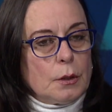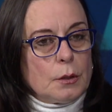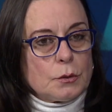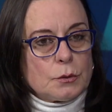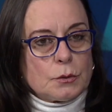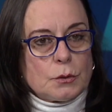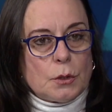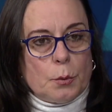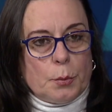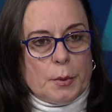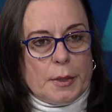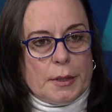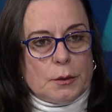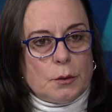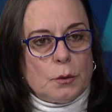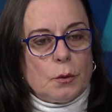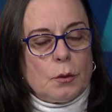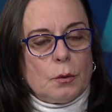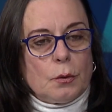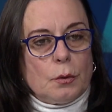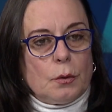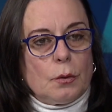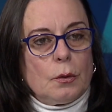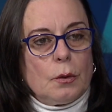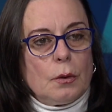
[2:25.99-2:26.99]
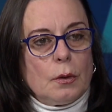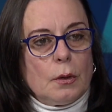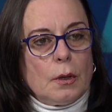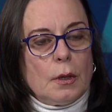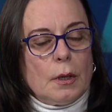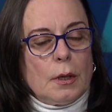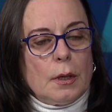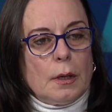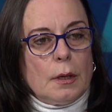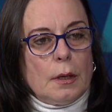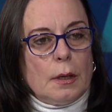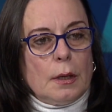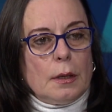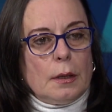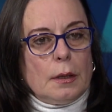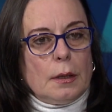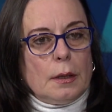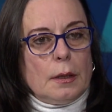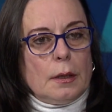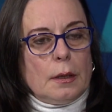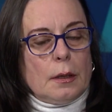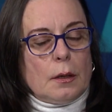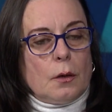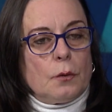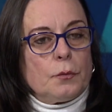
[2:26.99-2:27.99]
sobre todo
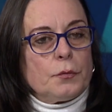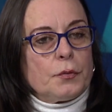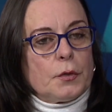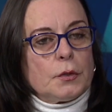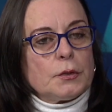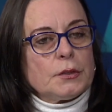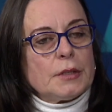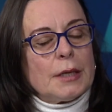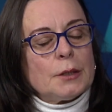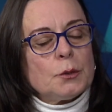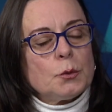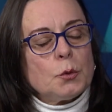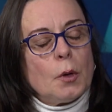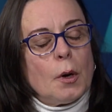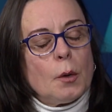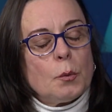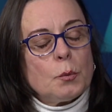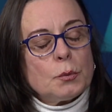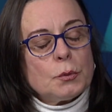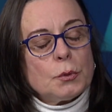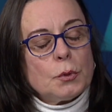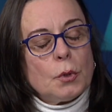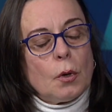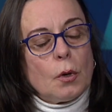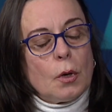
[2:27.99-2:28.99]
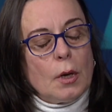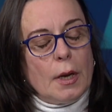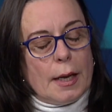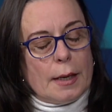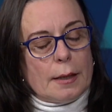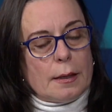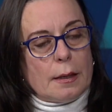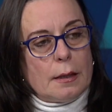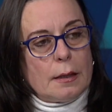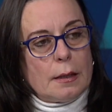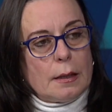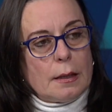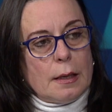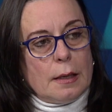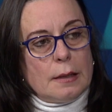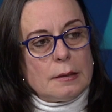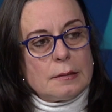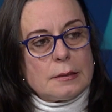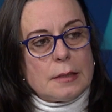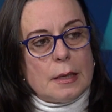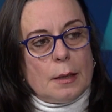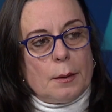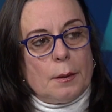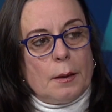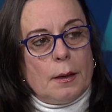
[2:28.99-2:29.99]
eh, confrontando a un dólar que
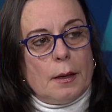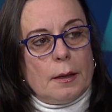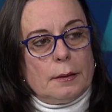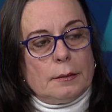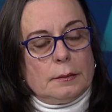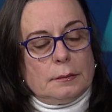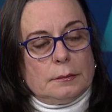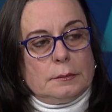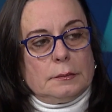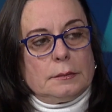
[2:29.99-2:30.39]
estaba